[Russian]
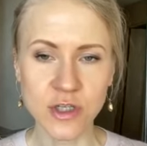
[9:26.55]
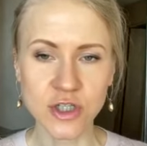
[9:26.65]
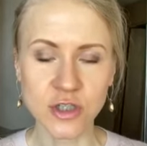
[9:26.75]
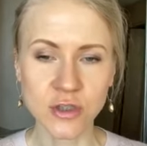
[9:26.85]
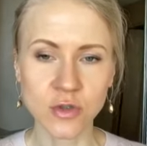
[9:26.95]

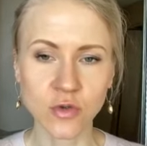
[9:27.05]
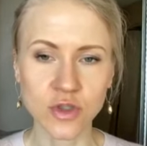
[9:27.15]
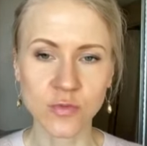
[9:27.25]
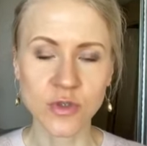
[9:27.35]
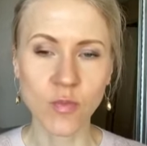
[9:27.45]
значит это
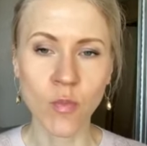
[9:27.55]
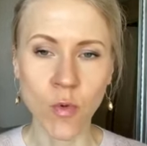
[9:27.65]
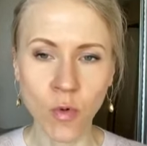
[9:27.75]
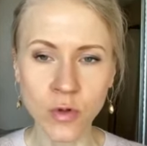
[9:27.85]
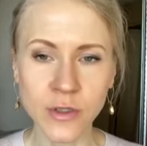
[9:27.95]
должен быть
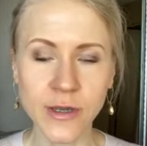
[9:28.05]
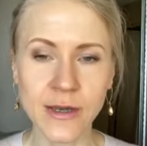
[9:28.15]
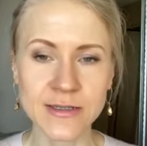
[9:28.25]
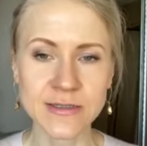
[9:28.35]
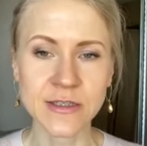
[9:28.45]
полный
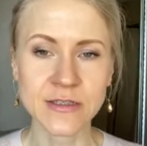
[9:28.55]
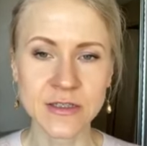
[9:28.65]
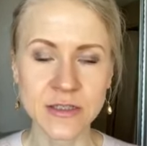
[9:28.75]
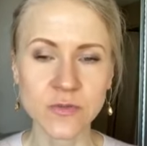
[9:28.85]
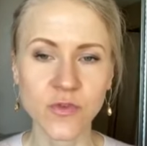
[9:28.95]

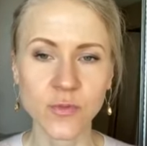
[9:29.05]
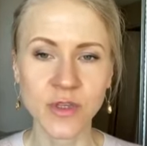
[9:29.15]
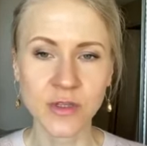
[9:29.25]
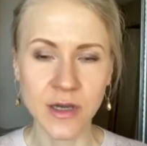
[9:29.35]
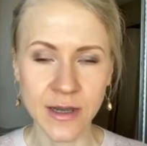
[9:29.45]
аскетизм в
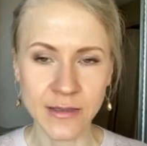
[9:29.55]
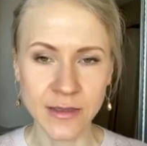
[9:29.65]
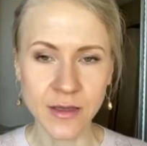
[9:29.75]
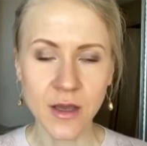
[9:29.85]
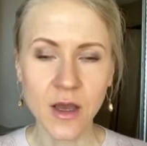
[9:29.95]
питании.